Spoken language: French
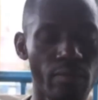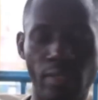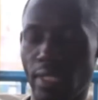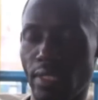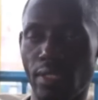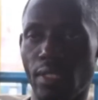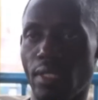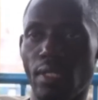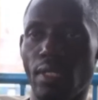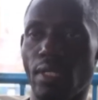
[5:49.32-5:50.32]
oui
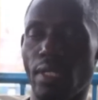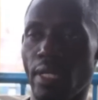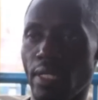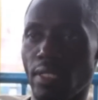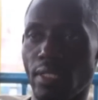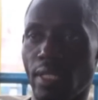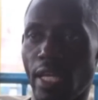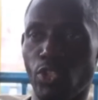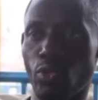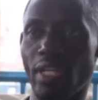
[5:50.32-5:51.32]
et c'est
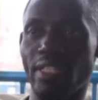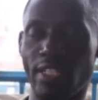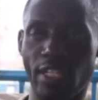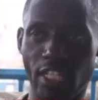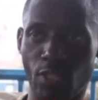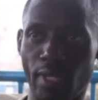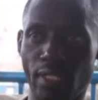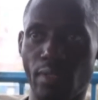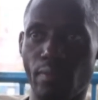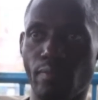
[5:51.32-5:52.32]
un journaliste que je
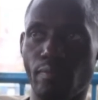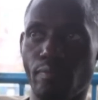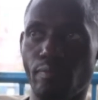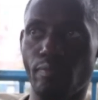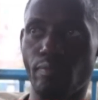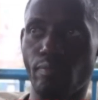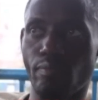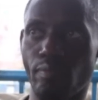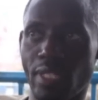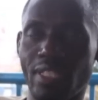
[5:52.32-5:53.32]
respecte
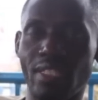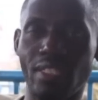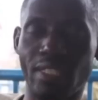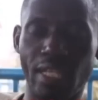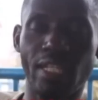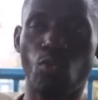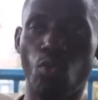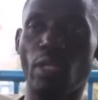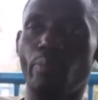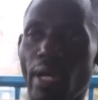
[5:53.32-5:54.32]
parce qu'il sait de
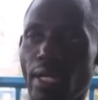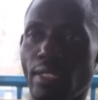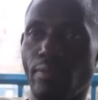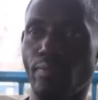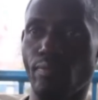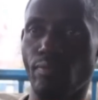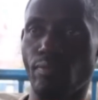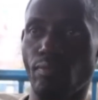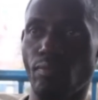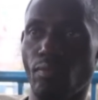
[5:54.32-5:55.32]
quoi il parle
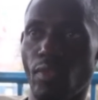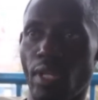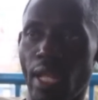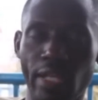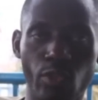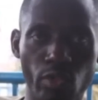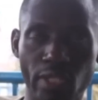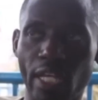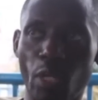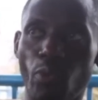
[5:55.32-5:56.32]
il a
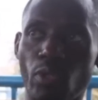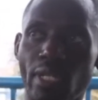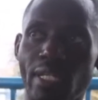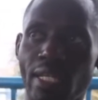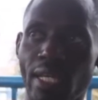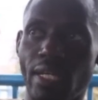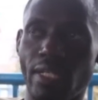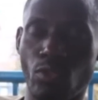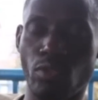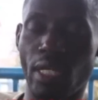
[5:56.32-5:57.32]
aussi un reporter de guerre
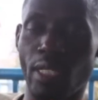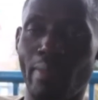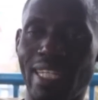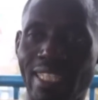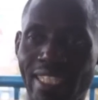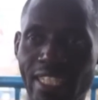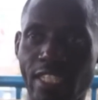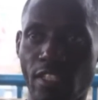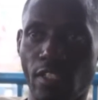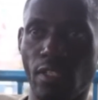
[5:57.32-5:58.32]
et tout ça il m'a dit
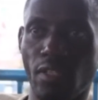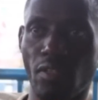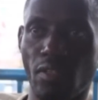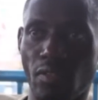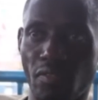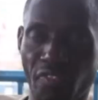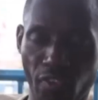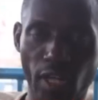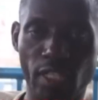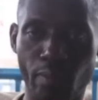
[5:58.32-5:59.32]

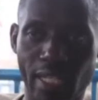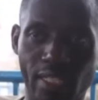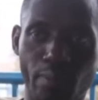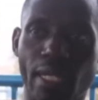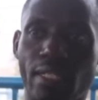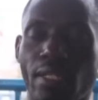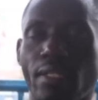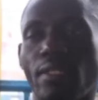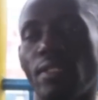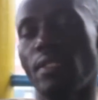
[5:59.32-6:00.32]
froidement ce matin
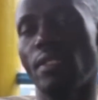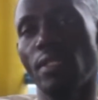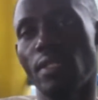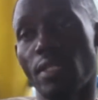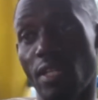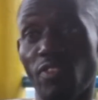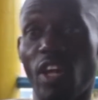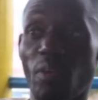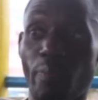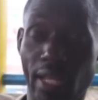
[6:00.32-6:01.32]
que vous
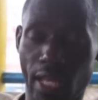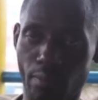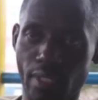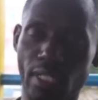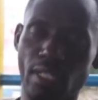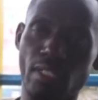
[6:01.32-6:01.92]
n'avez pas d'armée